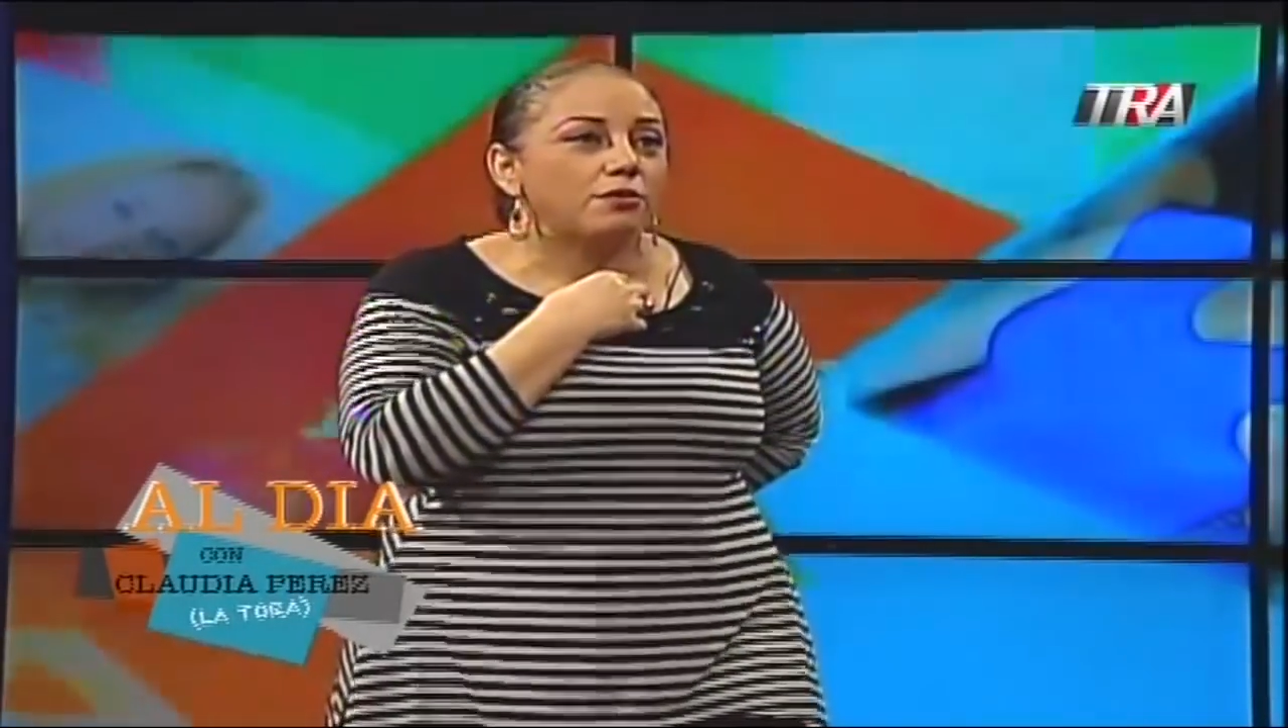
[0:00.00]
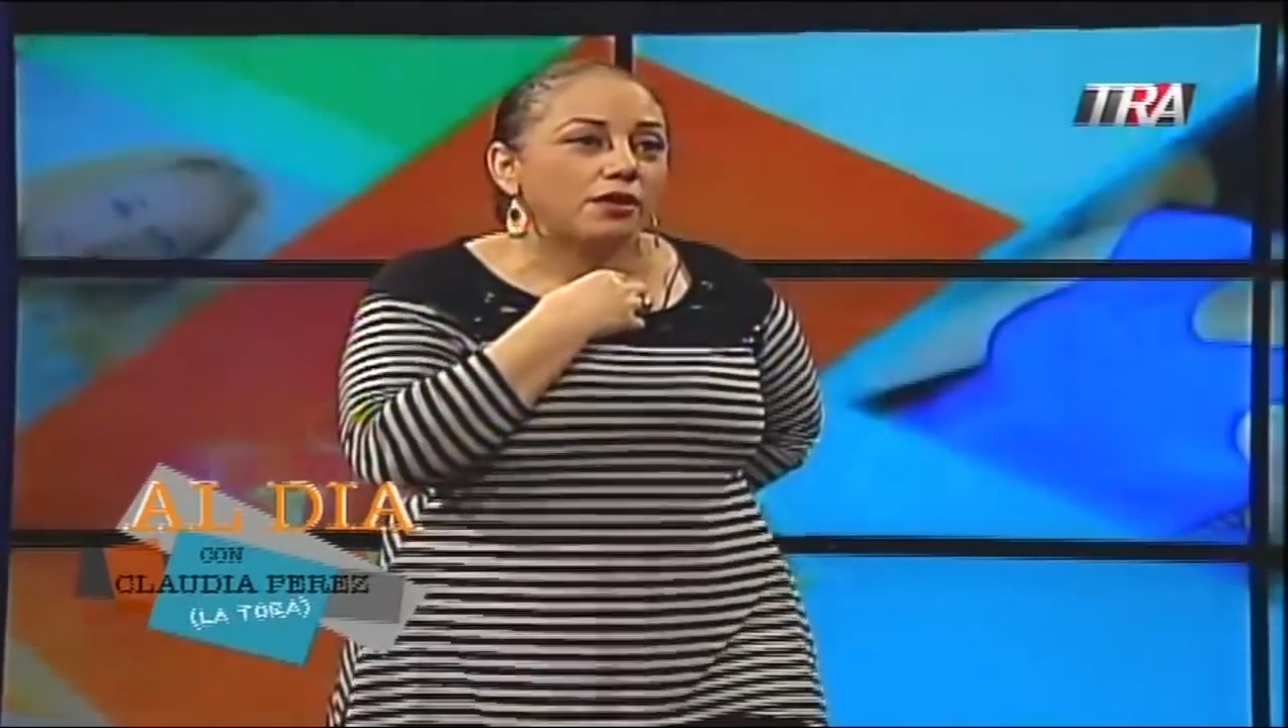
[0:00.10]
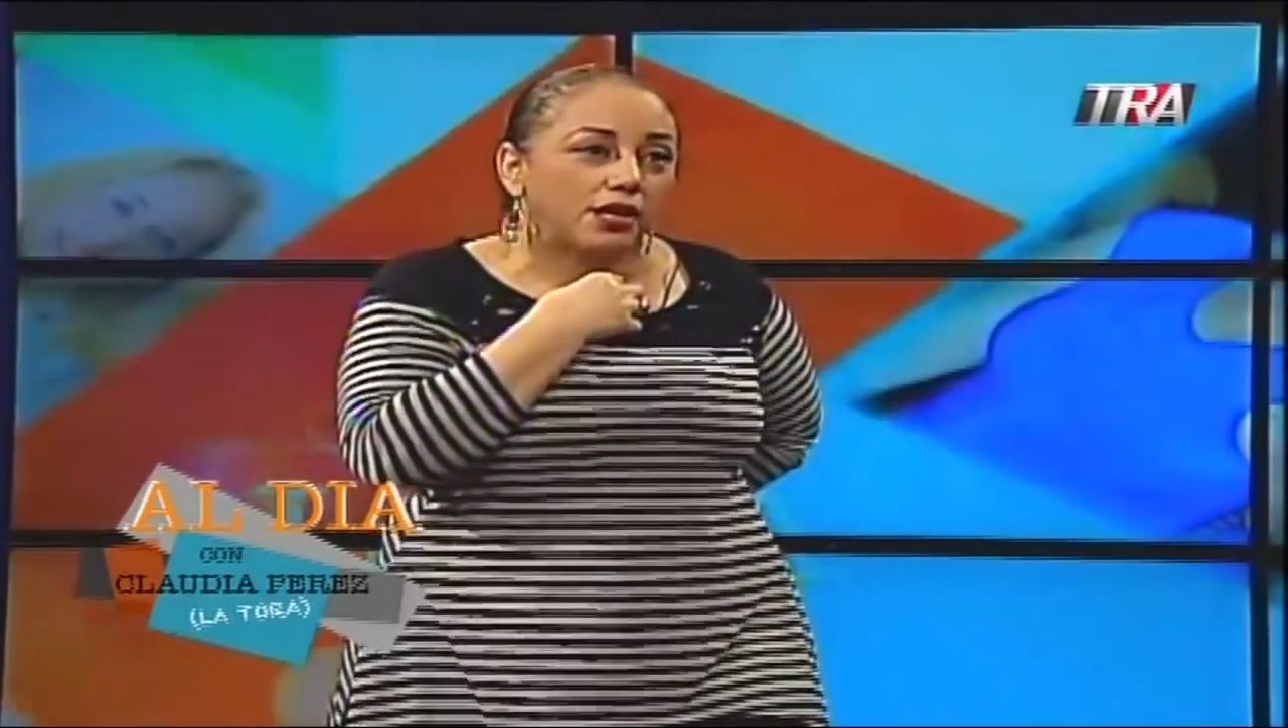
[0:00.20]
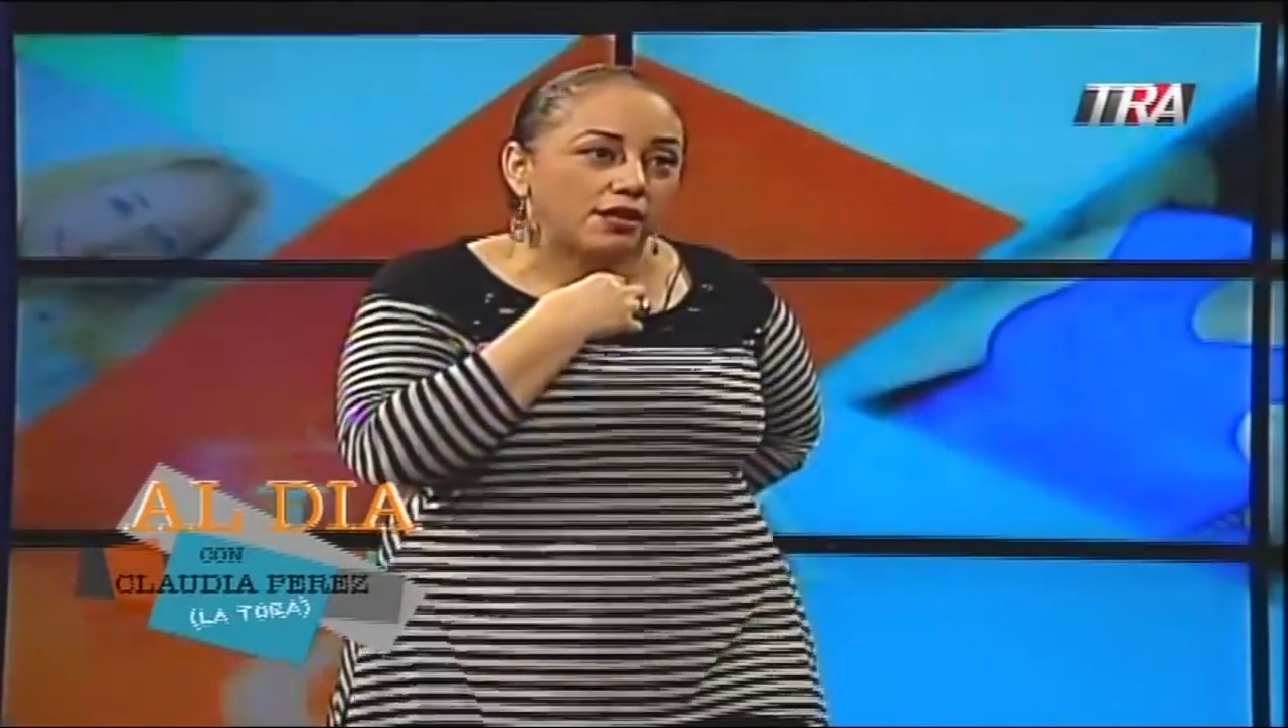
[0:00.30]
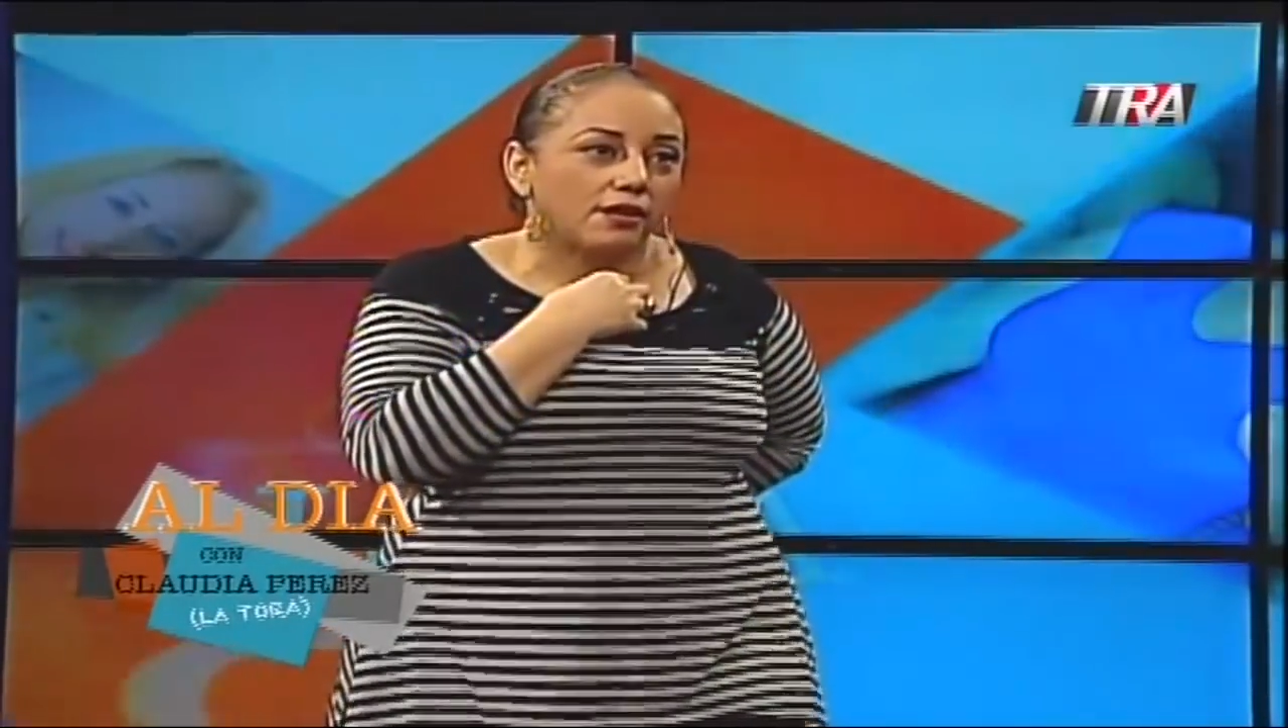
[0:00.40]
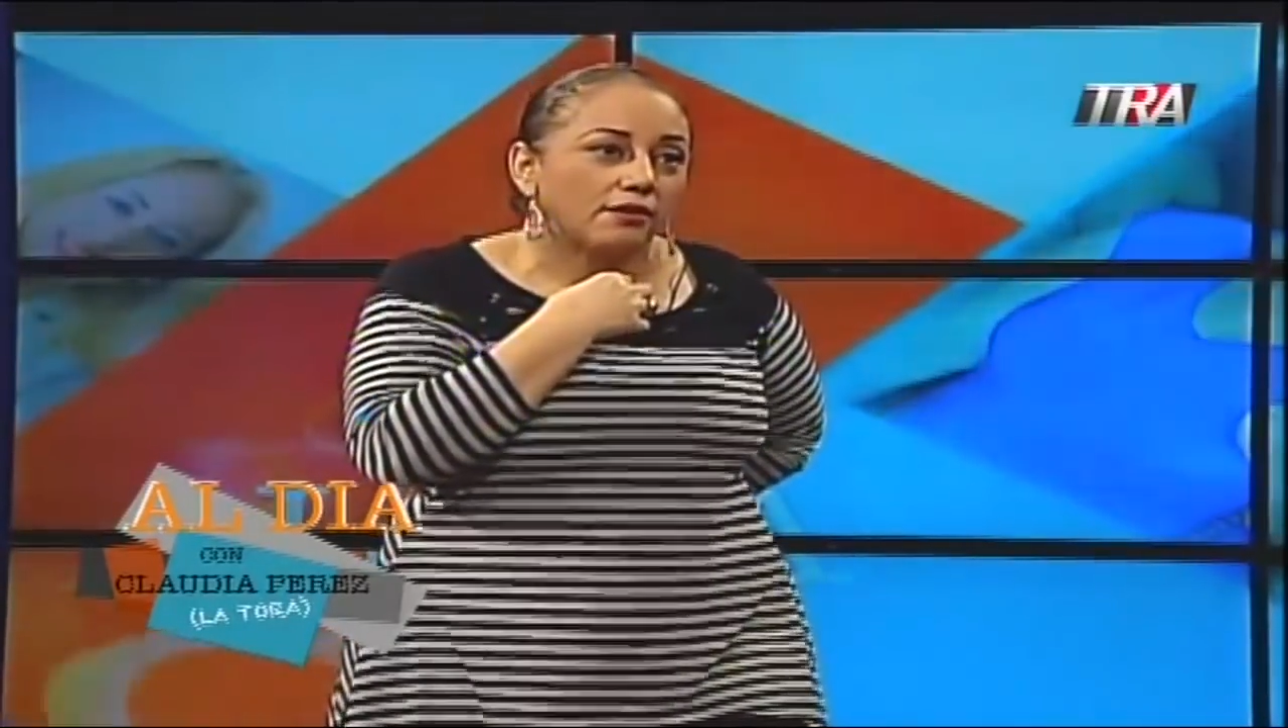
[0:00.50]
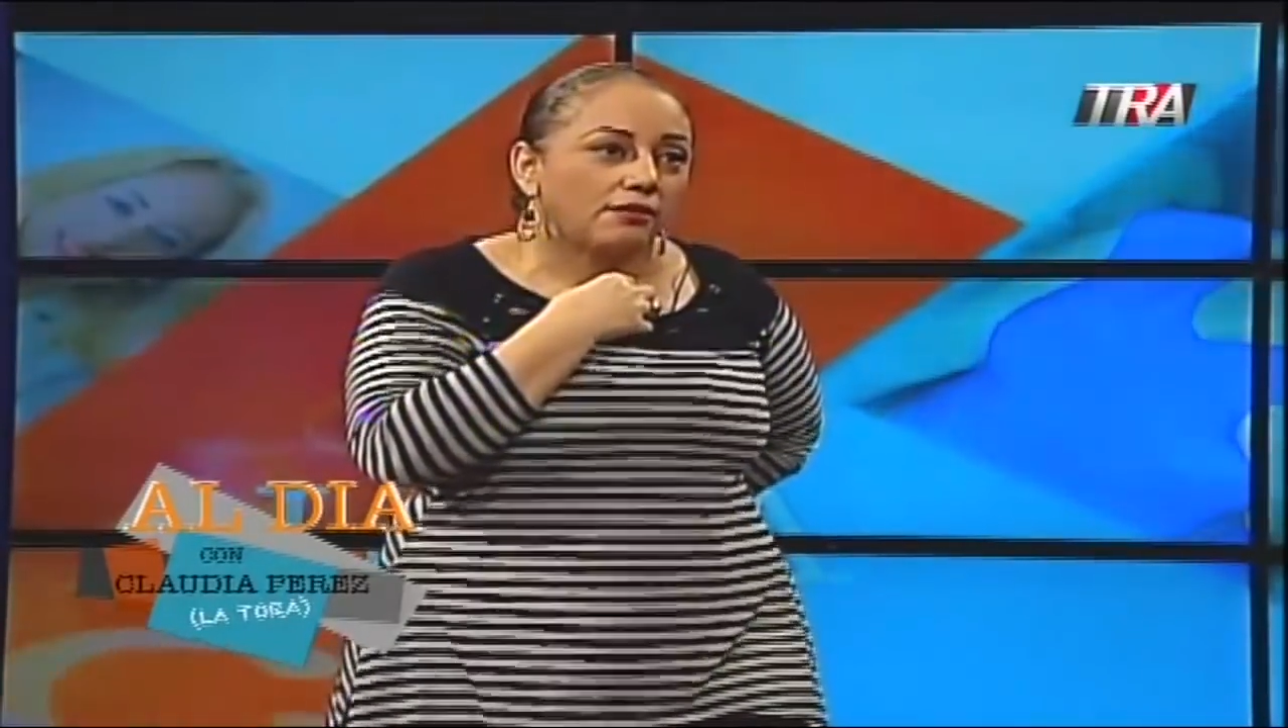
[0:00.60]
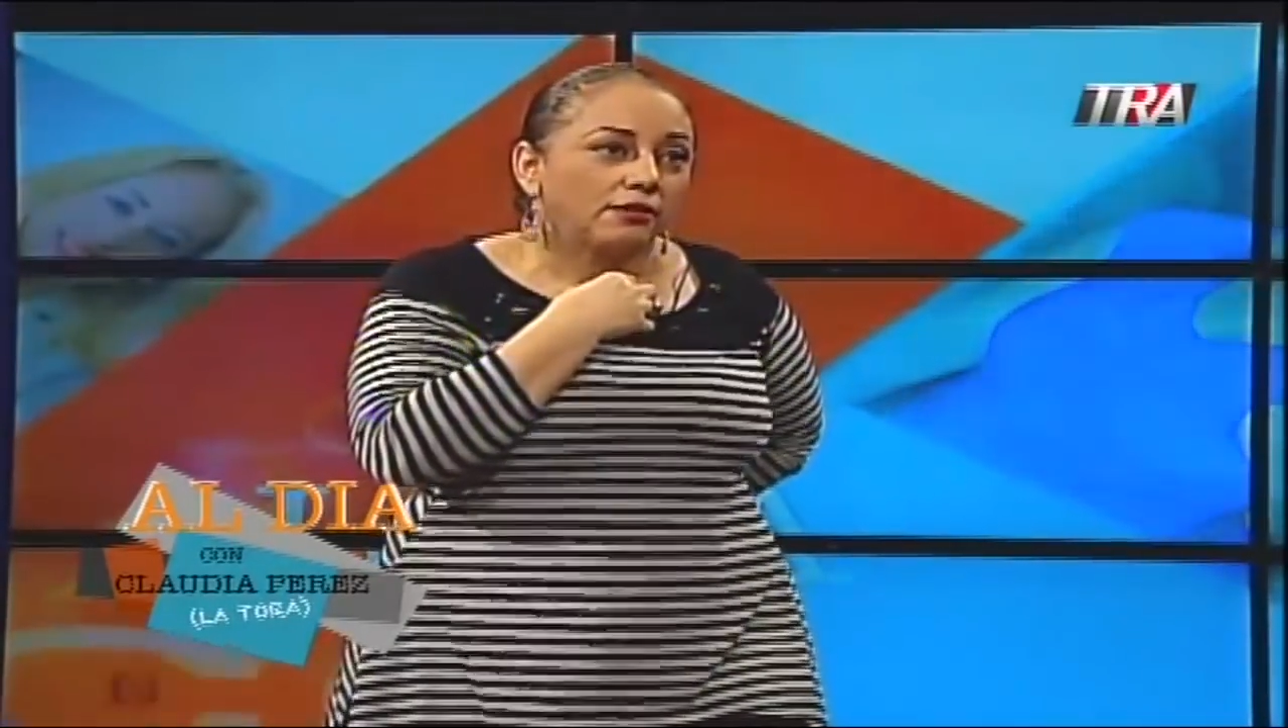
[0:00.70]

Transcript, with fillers: Euclides.